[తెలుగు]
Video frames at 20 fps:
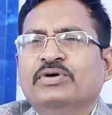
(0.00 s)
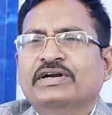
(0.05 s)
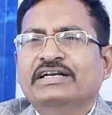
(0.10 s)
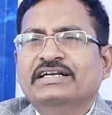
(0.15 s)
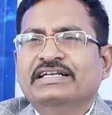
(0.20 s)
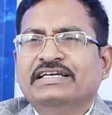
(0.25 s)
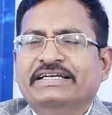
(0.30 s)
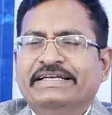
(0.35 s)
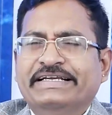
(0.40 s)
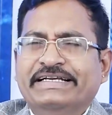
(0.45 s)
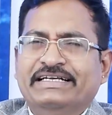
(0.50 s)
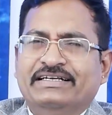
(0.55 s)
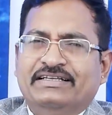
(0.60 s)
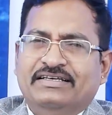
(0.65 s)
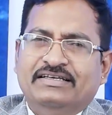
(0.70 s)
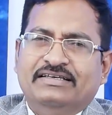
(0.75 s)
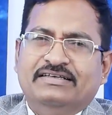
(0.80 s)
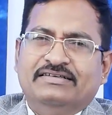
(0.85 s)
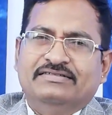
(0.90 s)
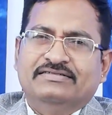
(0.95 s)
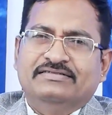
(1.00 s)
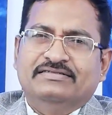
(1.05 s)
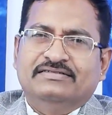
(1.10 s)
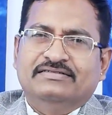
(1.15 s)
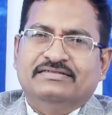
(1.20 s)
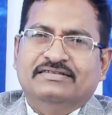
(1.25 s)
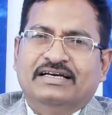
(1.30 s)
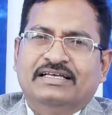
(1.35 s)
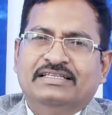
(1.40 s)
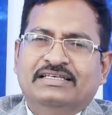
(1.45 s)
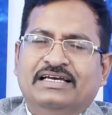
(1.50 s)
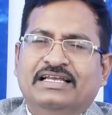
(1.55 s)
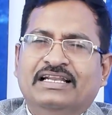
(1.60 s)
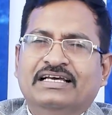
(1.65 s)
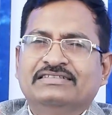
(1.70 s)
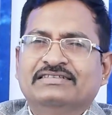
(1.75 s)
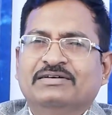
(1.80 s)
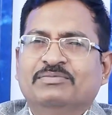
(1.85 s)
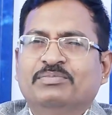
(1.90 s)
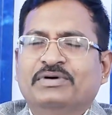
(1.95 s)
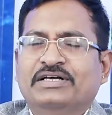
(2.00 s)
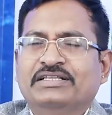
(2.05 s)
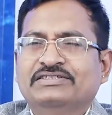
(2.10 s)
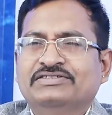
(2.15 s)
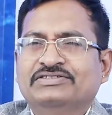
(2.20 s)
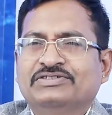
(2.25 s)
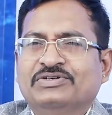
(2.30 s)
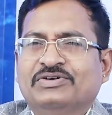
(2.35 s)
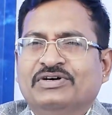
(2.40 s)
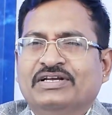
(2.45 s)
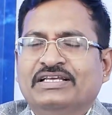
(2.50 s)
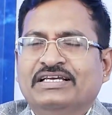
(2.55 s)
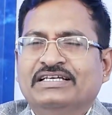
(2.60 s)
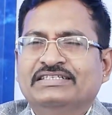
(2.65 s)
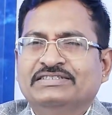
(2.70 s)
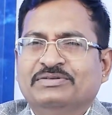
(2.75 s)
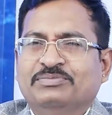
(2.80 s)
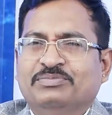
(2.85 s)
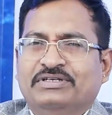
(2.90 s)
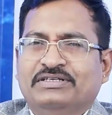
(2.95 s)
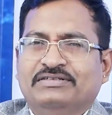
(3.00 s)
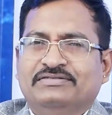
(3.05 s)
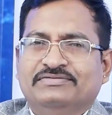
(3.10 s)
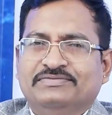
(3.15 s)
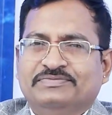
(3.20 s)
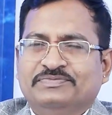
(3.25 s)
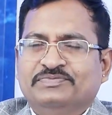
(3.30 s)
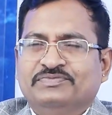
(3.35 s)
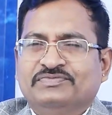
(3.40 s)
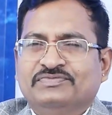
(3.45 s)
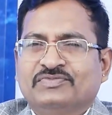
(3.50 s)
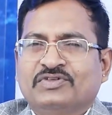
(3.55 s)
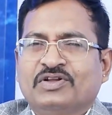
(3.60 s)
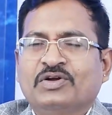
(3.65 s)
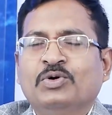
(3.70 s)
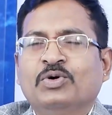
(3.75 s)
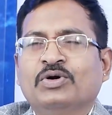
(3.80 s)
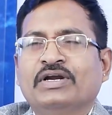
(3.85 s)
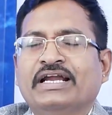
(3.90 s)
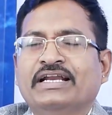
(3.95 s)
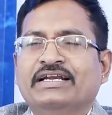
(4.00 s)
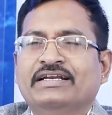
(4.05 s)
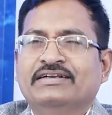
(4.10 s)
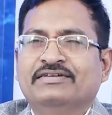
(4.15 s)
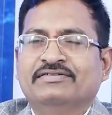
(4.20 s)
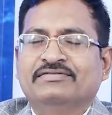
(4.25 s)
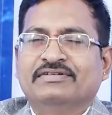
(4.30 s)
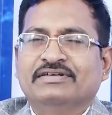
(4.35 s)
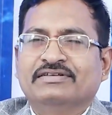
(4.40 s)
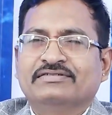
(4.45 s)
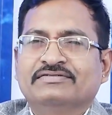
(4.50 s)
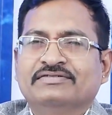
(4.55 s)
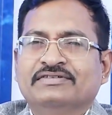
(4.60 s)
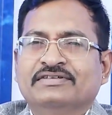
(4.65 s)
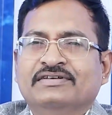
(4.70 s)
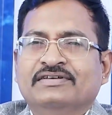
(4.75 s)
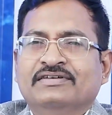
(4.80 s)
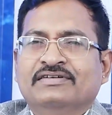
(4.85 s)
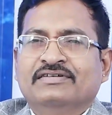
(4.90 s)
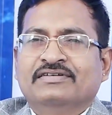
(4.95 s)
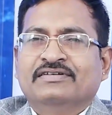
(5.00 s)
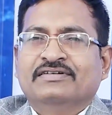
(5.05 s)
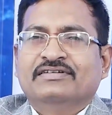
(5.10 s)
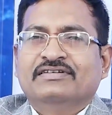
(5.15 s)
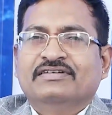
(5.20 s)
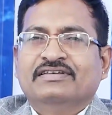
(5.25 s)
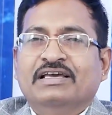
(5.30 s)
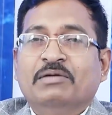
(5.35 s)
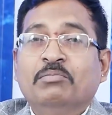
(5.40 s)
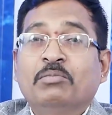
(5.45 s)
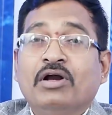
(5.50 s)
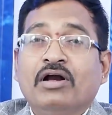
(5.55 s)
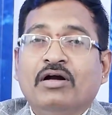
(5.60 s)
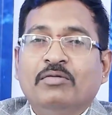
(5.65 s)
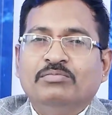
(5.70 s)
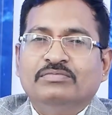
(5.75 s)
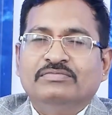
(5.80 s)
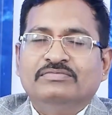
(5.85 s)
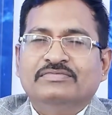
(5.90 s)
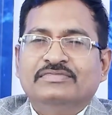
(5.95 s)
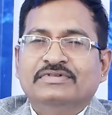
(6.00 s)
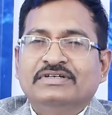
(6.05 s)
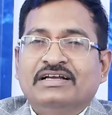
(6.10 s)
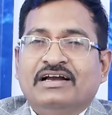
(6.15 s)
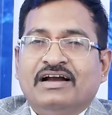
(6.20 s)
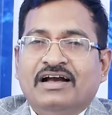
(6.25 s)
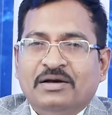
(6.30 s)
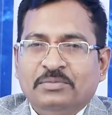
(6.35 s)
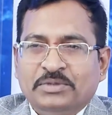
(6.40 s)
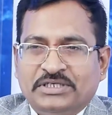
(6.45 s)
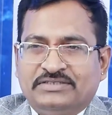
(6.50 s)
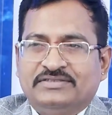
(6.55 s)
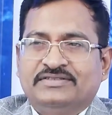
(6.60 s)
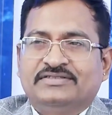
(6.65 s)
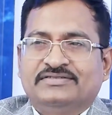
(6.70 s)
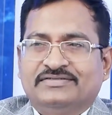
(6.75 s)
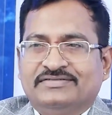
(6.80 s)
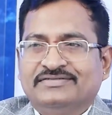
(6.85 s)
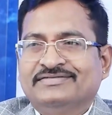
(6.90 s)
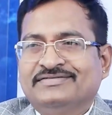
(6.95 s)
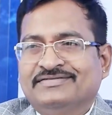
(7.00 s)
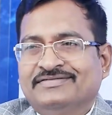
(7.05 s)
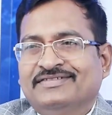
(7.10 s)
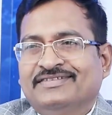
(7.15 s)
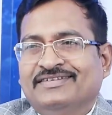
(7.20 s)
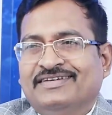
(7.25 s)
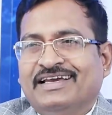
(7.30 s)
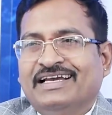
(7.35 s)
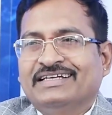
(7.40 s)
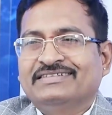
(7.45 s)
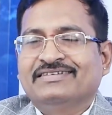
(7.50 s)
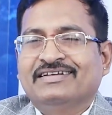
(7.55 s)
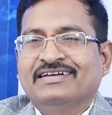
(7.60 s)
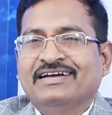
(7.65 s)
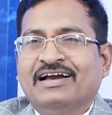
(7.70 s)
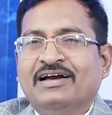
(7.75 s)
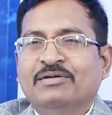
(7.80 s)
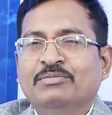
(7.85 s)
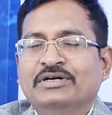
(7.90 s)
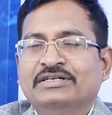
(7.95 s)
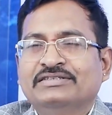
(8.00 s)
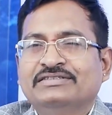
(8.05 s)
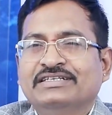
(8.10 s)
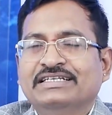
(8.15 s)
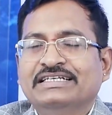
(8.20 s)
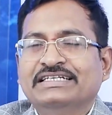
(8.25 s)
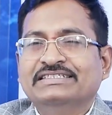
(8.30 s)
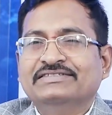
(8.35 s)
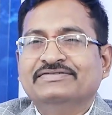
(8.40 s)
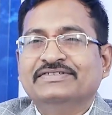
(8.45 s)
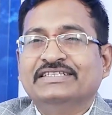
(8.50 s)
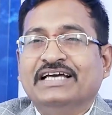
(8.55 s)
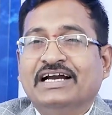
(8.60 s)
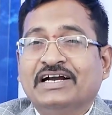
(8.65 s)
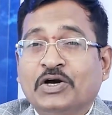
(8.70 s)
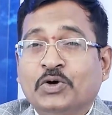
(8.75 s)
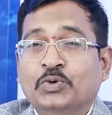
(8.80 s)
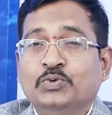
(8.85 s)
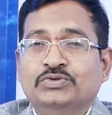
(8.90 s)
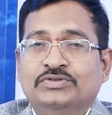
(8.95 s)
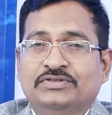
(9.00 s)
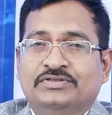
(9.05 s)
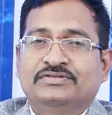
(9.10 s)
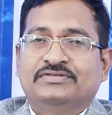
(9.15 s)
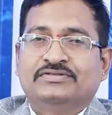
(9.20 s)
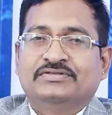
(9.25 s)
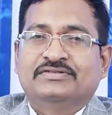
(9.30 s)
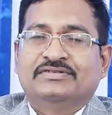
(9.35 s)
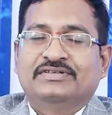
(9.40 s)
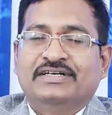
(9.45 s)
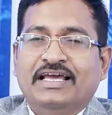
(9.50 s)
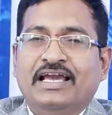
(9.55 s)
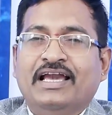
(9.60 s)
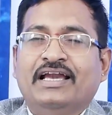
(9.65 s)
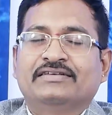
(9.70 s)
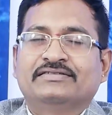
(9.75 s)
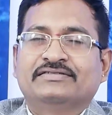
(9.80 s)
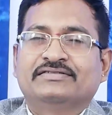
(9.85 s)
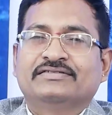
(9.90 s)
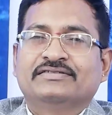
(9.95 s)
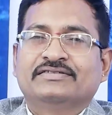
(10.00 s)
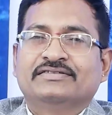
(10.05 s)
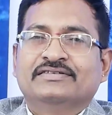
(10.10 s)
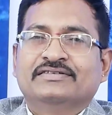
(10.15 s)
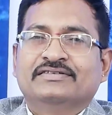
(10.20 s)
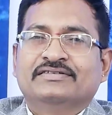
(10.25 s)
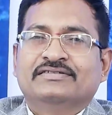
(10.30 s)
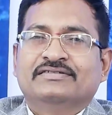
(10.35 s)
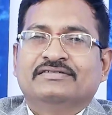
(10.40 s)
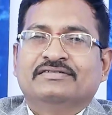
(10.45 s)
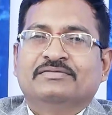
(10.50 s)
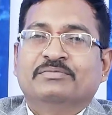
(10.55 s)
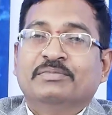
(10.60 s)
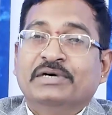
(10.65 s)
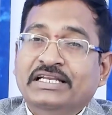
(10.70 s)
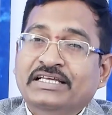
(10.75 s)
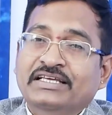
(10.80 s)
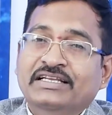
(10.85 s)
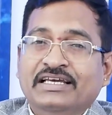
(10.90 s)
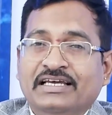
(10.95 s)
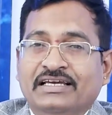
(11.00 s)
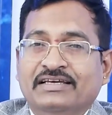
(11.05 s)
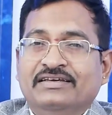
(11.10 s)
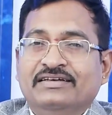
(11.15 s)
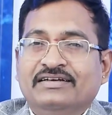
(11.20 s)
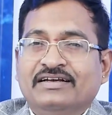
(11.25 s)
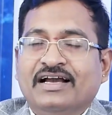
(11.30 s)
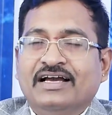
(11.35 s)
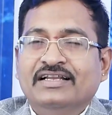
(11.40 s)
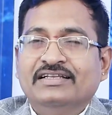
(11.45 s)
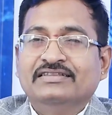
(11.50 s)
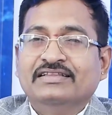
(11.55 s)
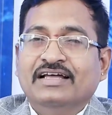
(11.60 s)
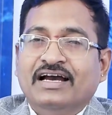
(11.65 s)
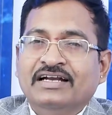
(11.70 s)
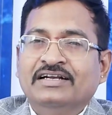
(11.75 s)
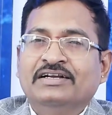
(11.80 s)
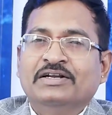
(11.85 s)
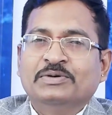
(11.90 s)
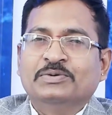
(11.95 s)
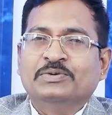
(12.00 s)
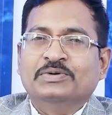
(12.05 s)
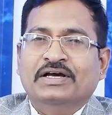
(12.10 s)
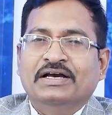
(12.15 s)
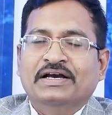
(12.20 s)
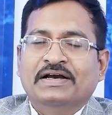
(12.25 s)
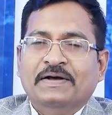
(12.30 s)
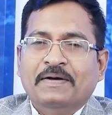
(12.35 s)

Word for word: అంటే ఏంటి అది ఎలా సంపాదించుకోవాలి అని చెప్పలేదు ఇంకో క్యాండిడేట్ ఉన్నారు ఎంకామ్ కామర్స్ యాక్చువల్ కామర్స్ లీడ్స్ విత్ అకౌంట్స్ ట్యాక్స్ మనీనే కానీ దాంట్లో కూడా